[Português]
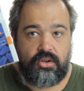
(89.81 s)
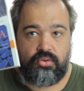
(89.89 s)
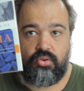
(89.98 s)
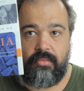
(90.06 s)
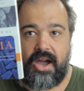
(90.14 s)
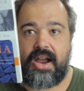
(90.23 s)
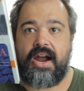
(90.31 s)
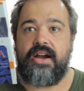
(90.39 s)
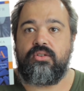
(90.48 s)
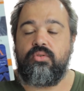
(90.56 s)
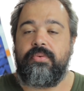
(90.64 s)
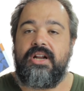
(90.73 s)
do
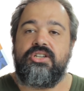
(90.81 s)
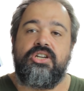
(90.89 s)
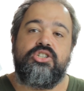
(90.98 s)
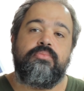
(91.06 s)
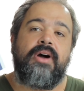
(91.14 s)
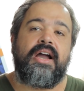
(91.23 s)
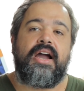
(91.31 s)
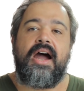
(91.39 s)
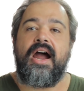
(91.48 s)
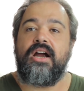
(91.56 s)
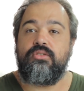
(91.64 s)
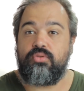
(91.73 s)
MacArthur para a gente.
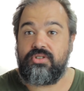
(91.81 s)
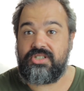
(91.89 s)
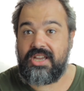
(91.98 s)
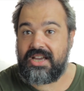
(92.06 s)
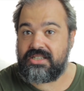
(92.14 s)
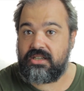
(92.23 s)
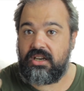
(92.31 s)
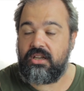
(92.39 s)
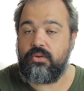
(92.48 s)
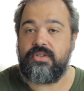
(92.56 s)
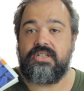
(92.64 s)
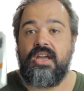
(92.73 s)
MacArthur, C.S.
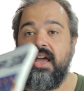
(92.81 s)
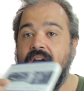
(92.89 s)
Lewis,